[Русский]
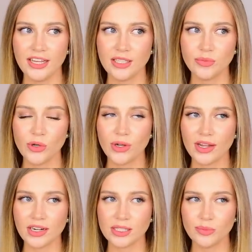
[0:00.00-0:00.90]

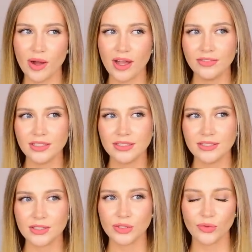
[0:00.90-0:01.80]
немного
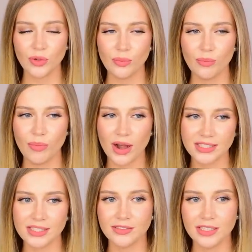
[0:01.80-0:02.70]
разбавить свой
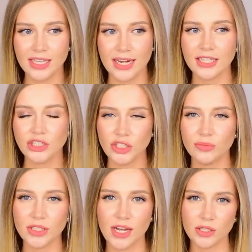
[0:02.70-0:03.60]
базовый наряд
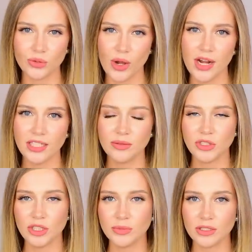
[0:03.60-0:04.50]
чем-то
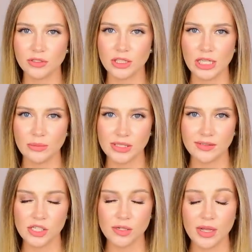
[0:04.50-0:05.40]
актуальным, чем-то вот таким
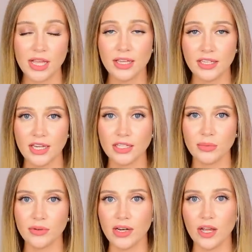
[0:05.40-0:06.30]
свежим, я
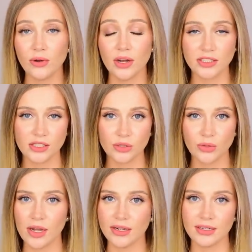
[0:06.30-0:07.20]
добавляю
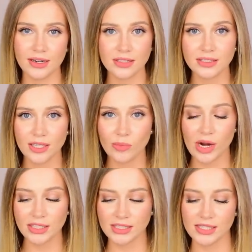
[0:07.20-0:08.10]
аксессуары
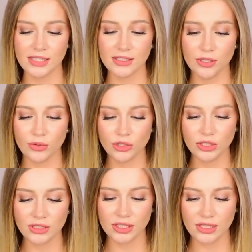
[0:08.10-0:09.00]
разнообразные. Это не
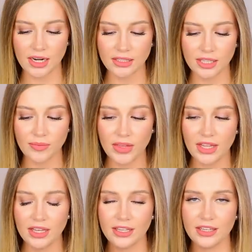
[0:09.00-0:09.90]
очень затратно,
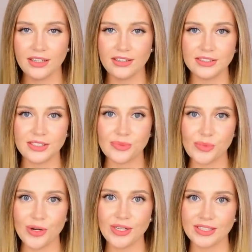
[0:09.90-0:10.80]
и
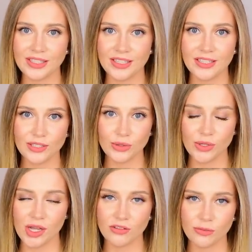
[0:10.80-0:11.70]
тем более таких
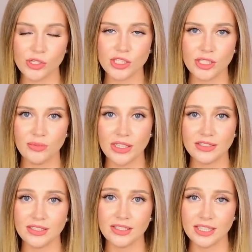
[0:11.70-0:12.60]
аксессуаров можно
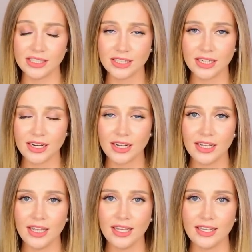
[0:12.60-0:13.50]
иметь
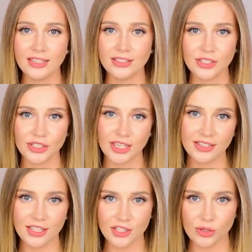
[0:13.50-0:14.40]
несколько и
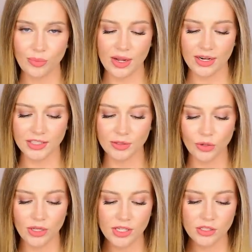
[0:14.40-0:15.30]
сочетать также
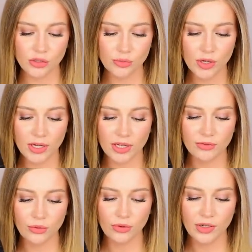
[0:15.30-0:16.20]
по-разному. Сумка
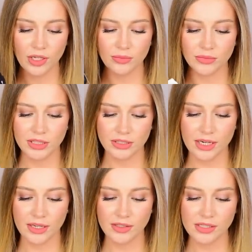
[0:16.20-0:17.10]
кайфовая, мне
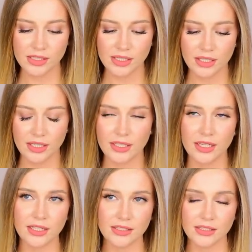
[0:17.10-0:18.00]
нравится, и
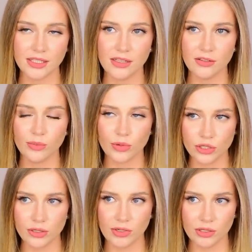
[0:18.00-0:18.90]
я осознала в
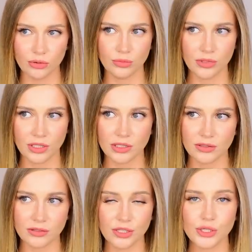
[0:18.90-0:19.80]
прошлом году,
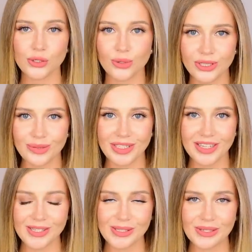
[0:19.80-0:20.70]
как-то дошло до
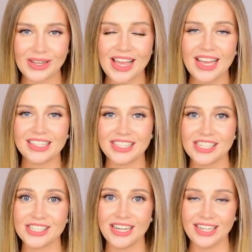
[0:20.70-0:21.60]
меня, что
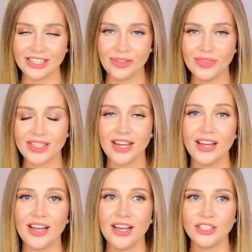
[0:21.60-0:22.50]
даже летом
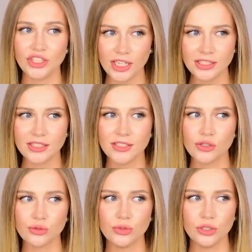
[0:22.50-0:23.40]
я часто
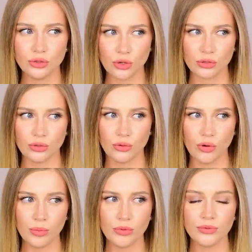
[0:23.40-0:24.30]
ношу и черную
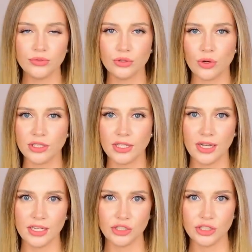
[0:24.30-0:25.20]
обувь,
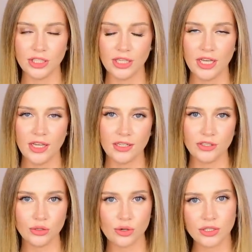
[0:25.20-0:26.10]
черные очки
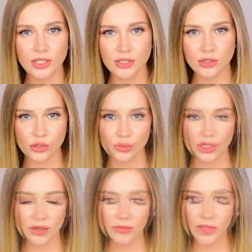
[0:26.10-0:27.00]
и черные
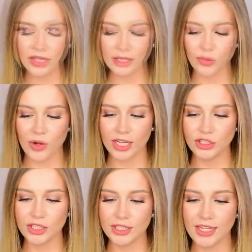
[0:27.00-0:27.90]
сумки. Поэтому
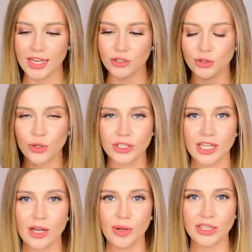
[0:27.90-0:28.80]
очередная
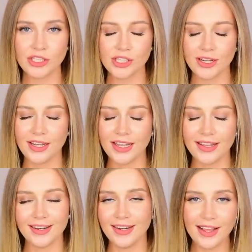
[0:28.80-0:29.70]
черная малышка
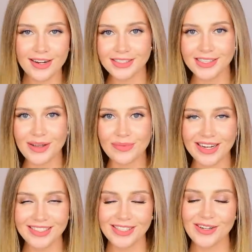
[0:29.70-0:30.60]
для
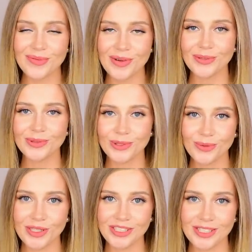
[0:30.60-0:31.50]
разнообразия в моем
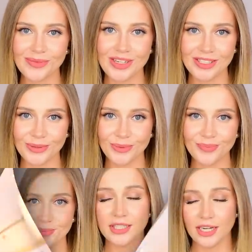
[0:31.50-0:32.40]
сумочном ряду
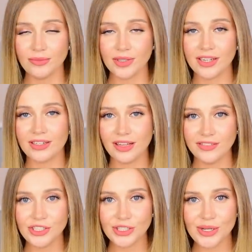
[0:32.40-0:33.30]
я, как
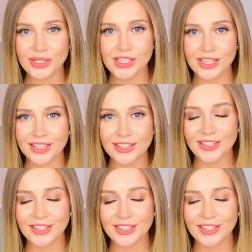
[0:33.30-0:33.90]
главный человек жакет,